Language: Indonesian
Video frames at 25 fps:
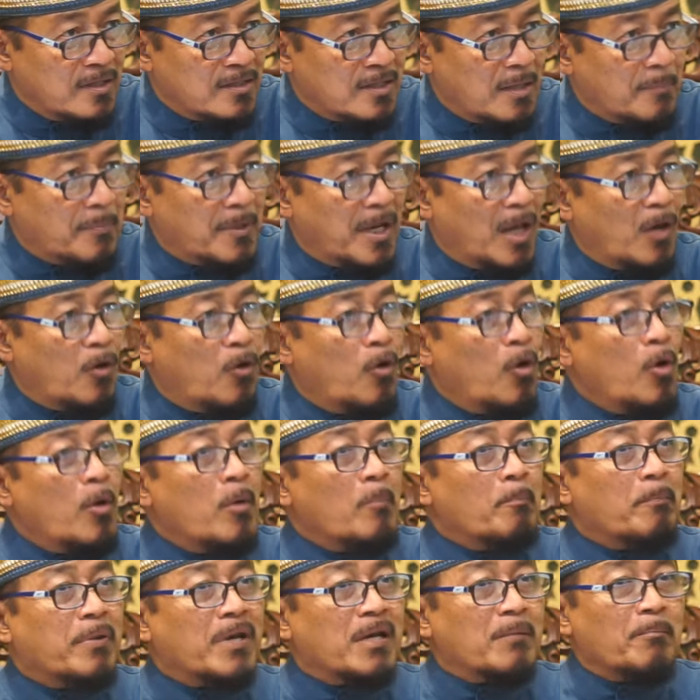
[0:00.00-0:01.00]
Tapi kalau
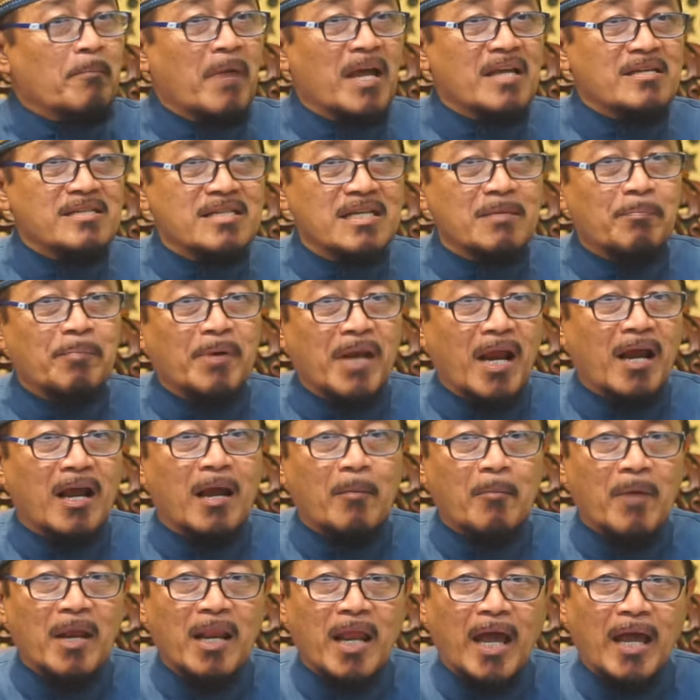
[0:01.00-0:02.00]
ber, masih
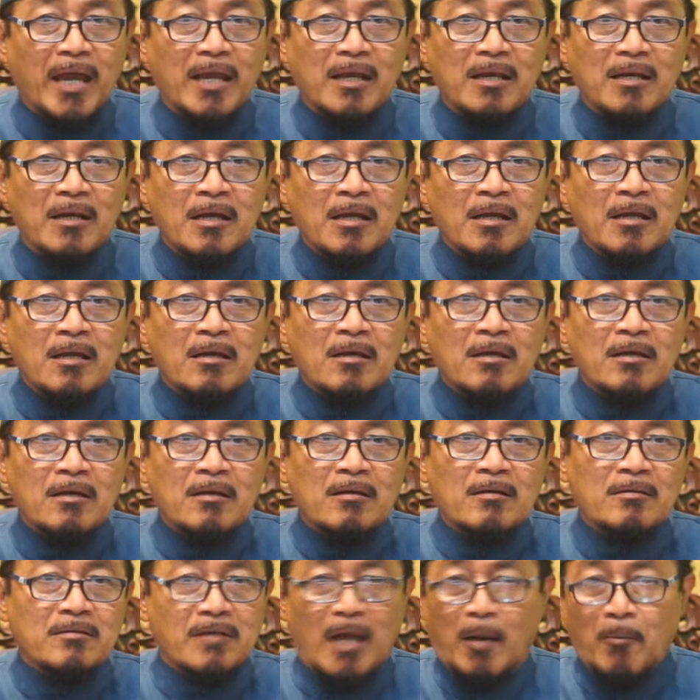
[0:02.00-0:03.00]
beragama lain,
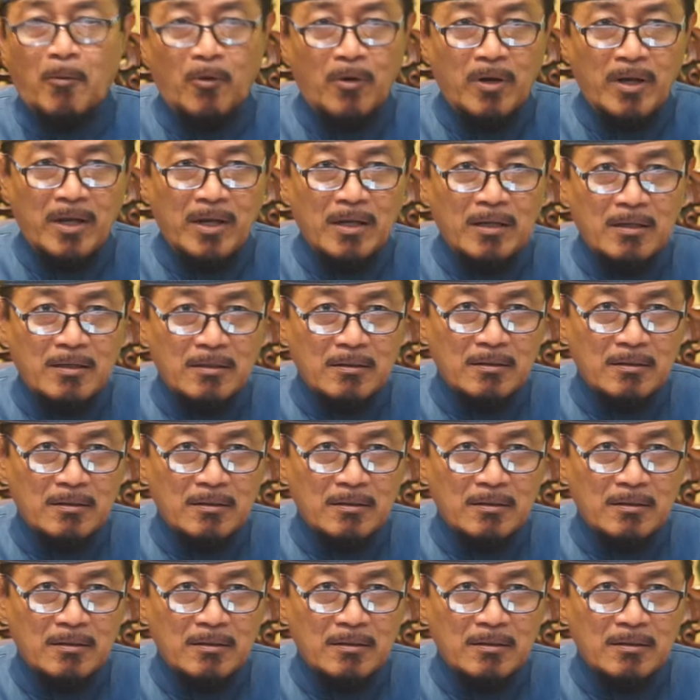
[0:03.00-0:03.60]
tidak boleh.